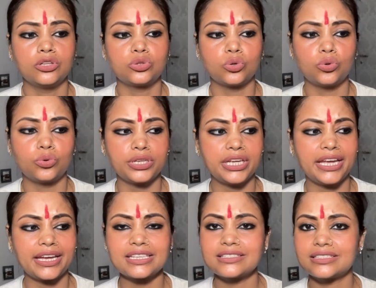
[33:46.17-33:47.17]
तो ये
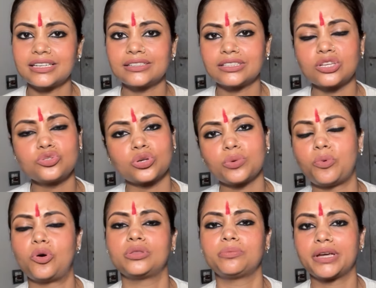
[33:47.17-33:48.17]
एक इंसिडेंट था जो कि
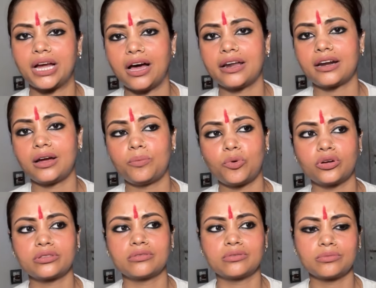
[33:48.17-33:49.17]
बहुत बेकार रहा
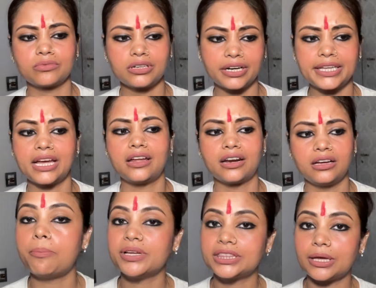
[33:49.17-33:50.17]
बहुत घटिया
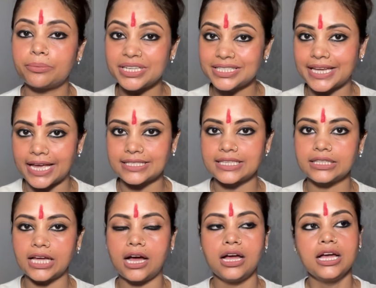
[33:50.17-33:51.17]
रहा बदतमीज कैसे
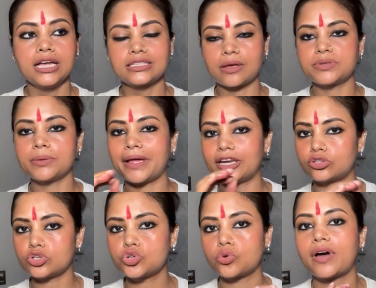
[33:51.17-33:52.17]
था सबसे पहले
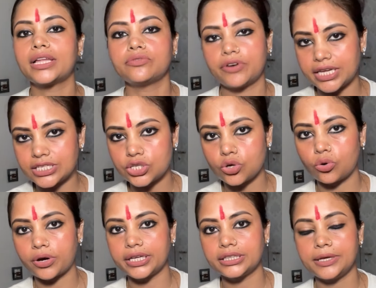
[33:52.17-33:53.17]
तो शुरुआत वहीं से हो
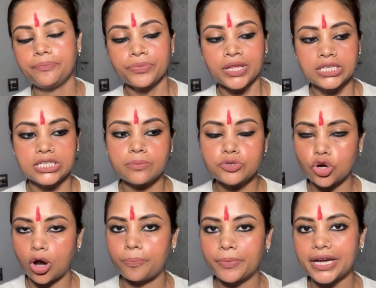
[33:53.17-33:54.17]
गई थी जब हम
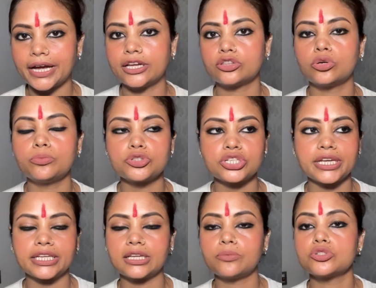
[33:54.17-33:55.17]
शॉप में गए तो मुझे
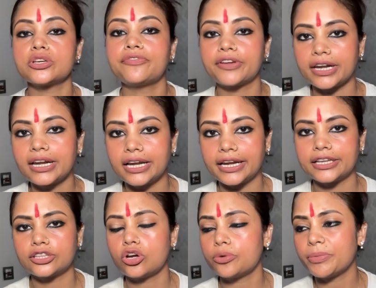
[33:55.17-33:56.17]
ये था मुझे फिरन
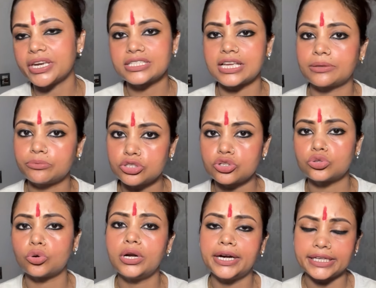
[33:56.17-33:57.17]
लेने थे और मेरे साथ में जो
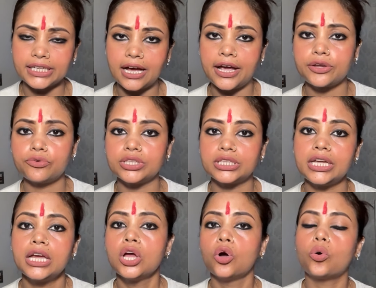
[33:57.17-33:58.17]
दो लड़कियां आई हुई
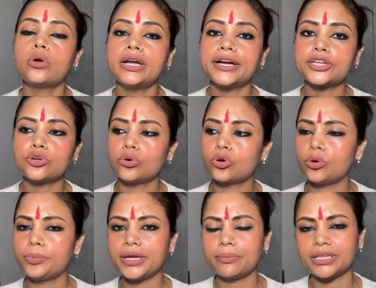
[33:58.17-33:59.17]
थी उन लड़कियों
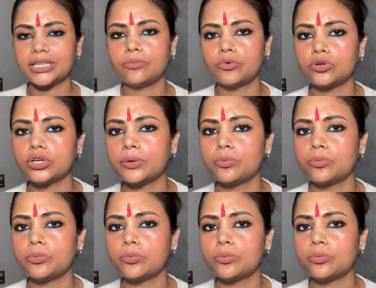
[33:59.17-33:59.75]
को भी मतलब उनने